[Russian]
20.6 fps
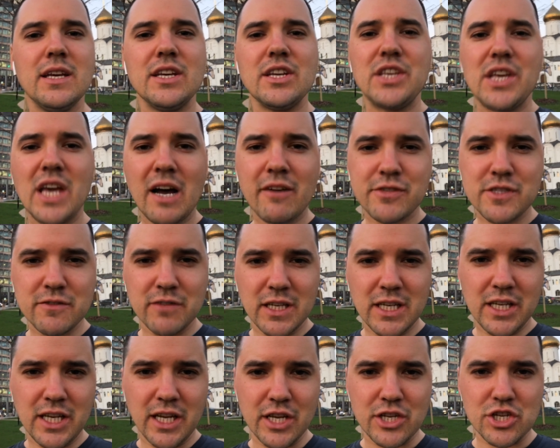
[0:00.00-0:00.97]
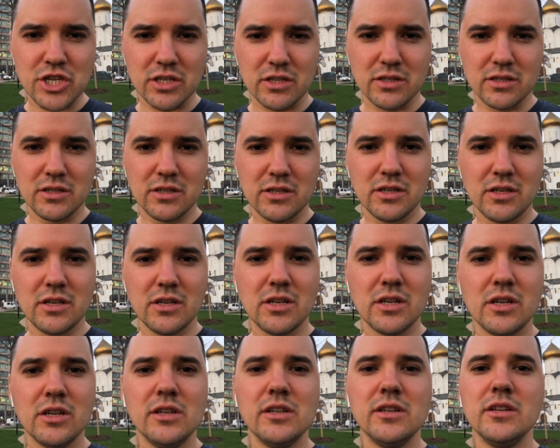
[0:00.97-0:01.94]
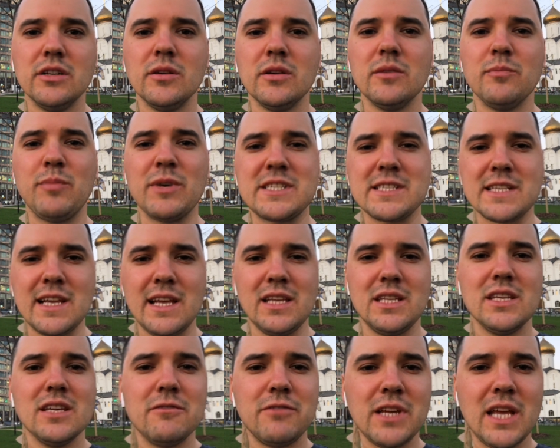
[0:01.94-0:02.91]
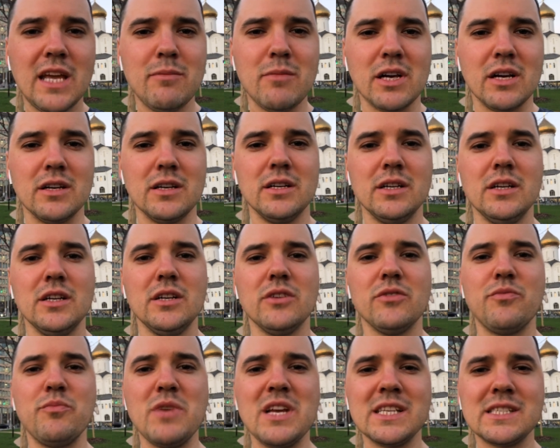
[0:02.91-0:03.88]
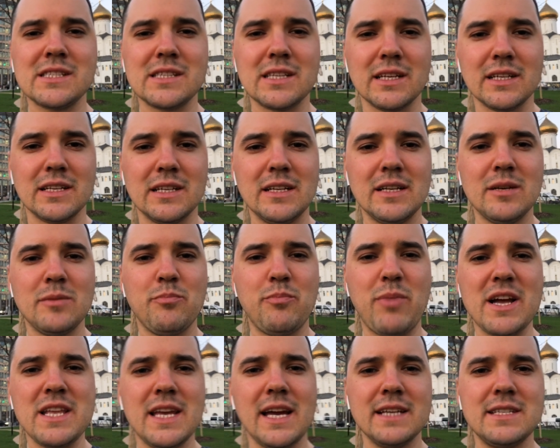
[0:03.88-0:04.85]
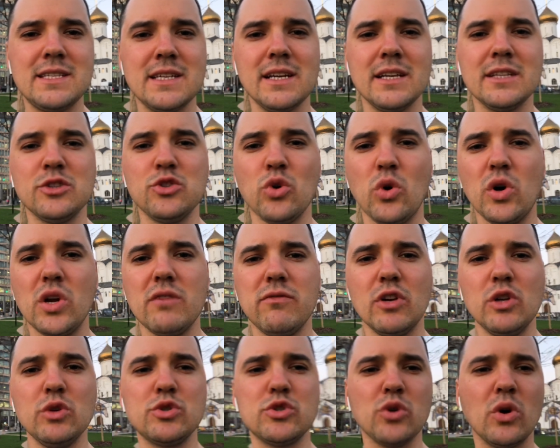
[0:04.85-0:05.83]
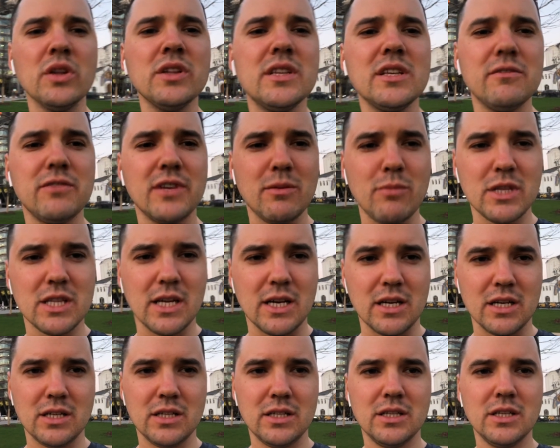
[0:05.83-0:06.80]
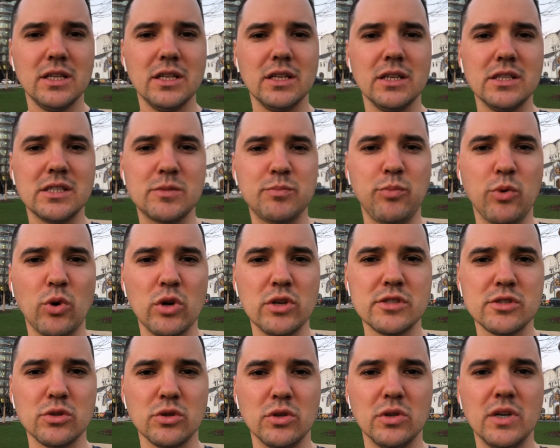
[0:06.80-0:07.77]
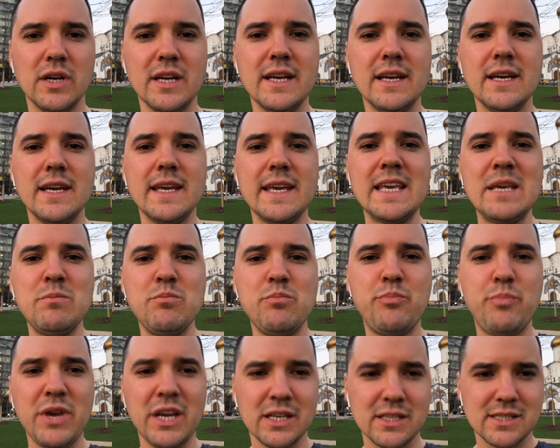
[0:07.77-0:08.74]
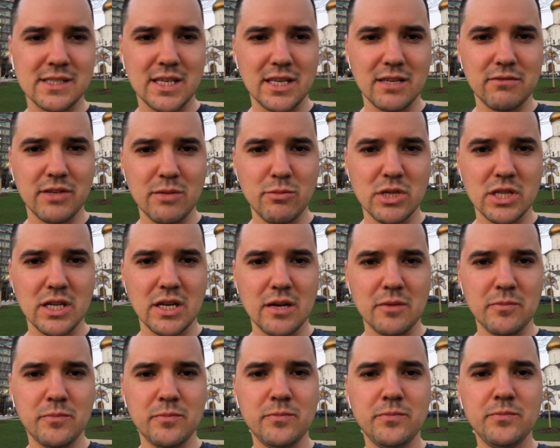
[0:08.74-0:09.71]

Я в своей речи последнее время вместо понятия дореволюционные времена использую имперские времена.